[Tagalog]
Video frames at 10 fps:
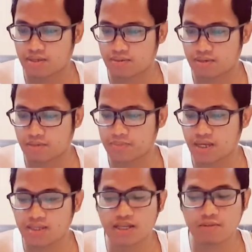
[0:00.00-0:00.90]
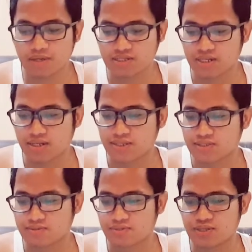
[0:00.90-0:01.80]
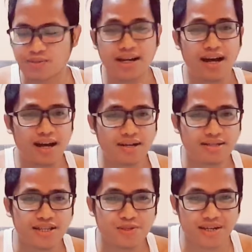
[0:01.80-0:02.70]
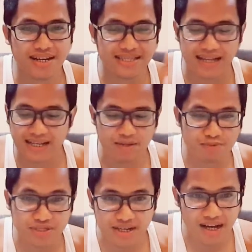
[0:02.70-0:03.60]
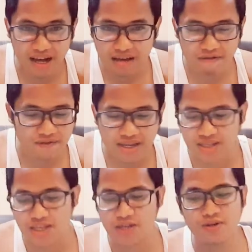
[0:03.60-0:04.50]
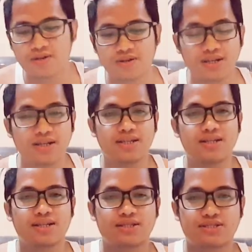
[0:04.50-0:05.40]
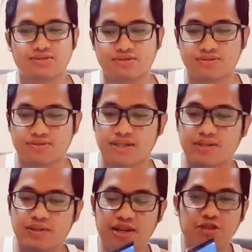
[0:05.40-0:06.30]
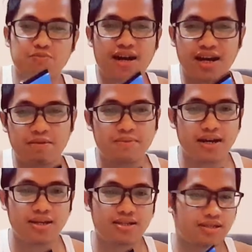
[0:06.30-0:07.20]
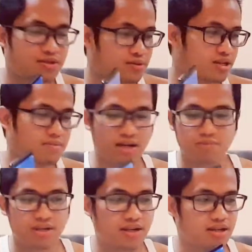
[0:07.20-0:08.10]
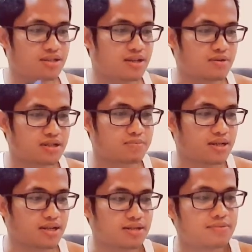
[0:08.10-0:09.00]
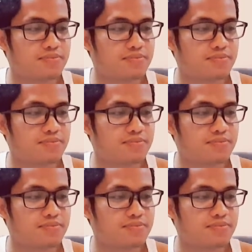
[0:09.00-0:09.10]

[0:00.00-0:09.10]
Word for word: Yun, updating pa siya. So, ayun lang. Dito na nagtatapos ang aking video. So, ayun lang yung mga laman. Andito naman, pinakita ko naman.